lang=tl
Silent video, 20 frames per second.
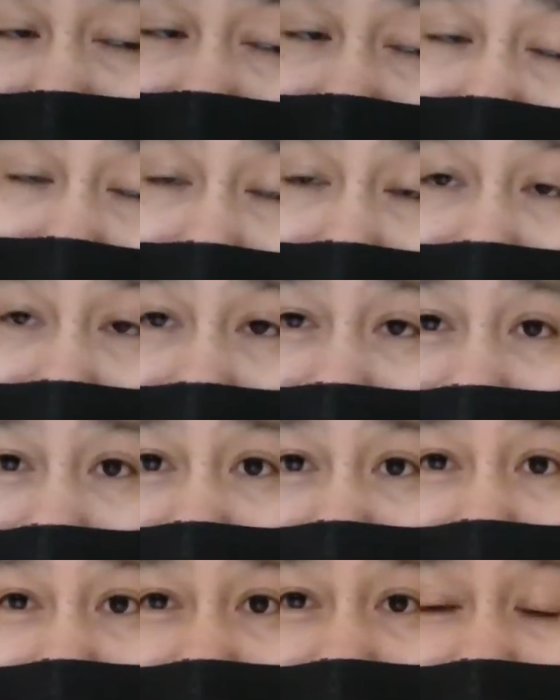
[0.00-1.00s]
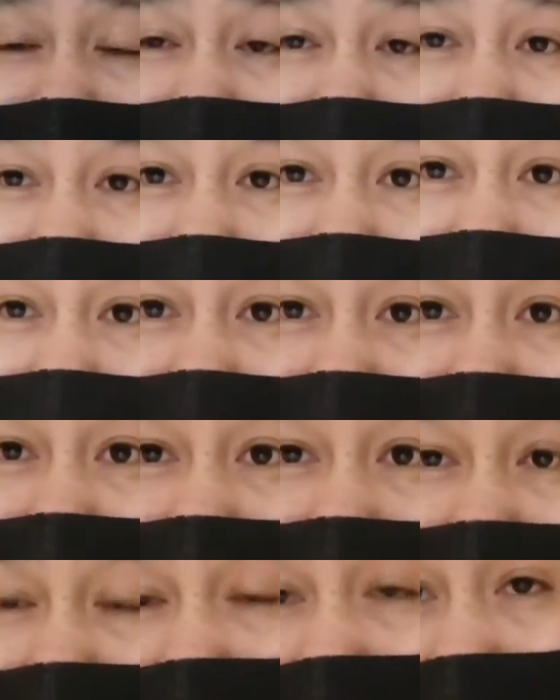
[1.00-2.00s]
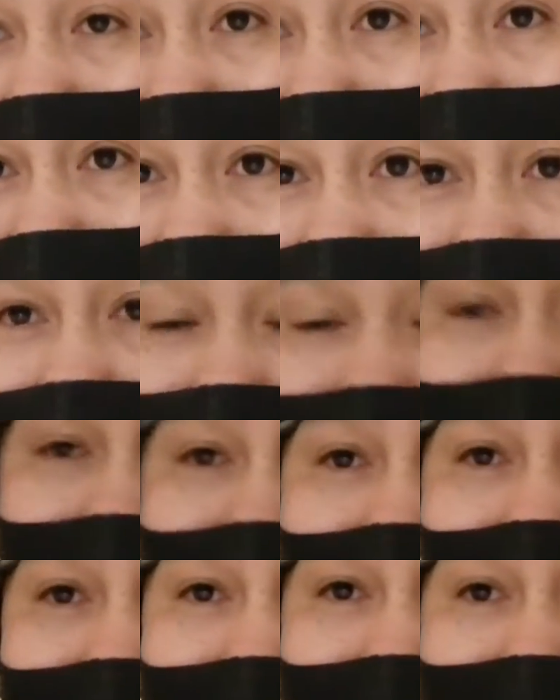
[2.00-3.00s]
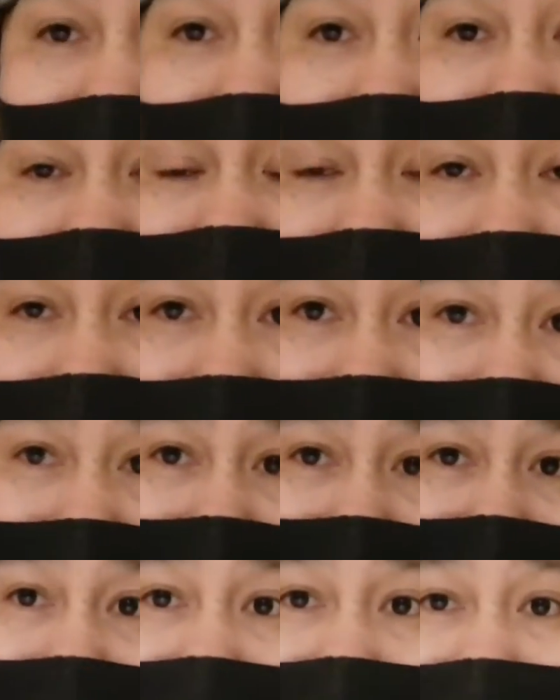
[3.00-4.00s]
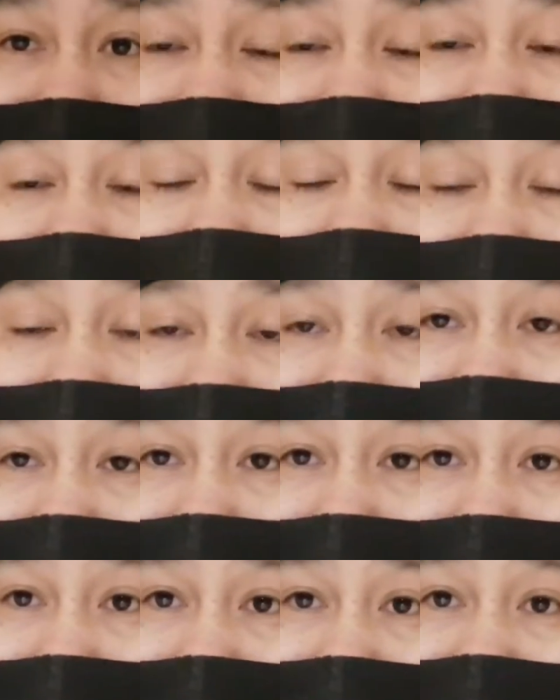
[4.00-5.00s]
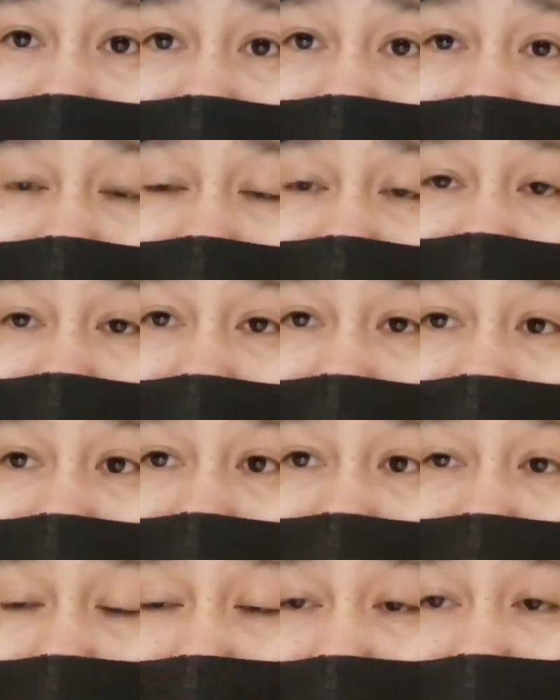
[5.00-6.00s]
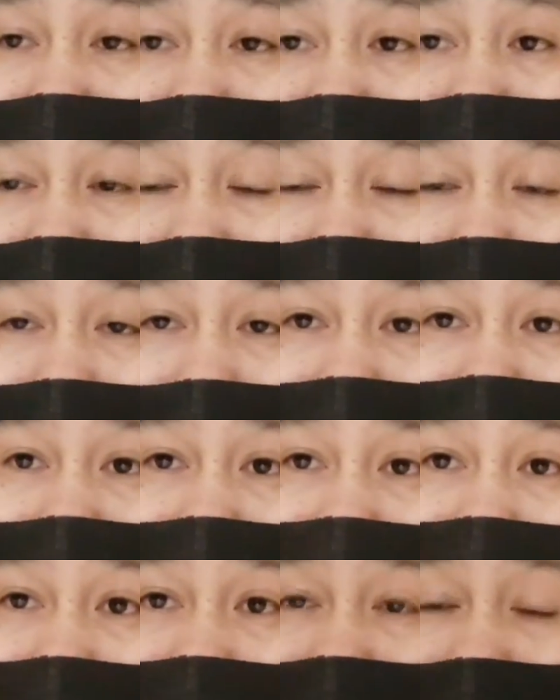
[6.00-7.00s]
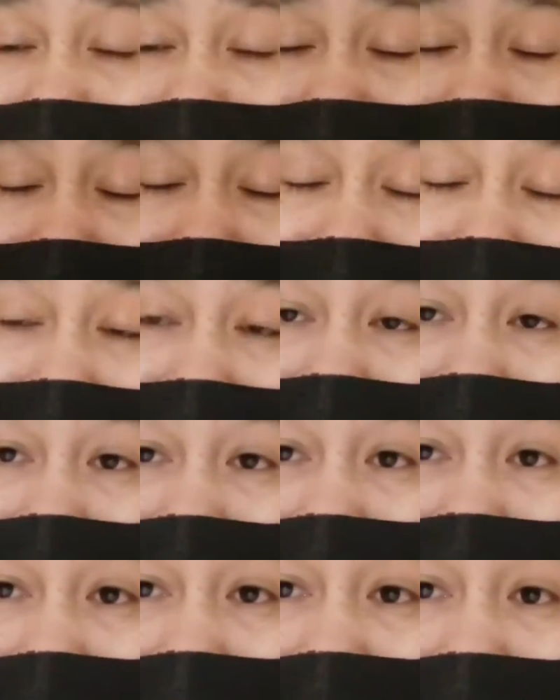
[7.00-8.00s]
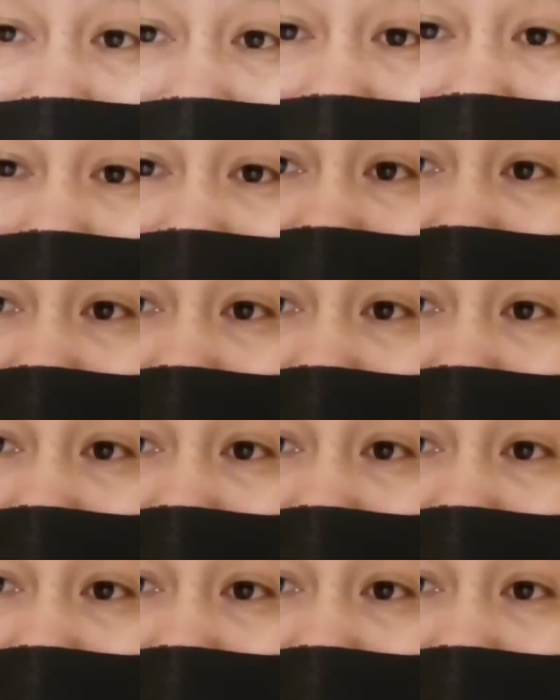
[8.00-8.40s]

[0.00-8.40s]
kung papalarin, manalo siya. So, aakit sa ibang uh, timbang. So, we proud that General Casimero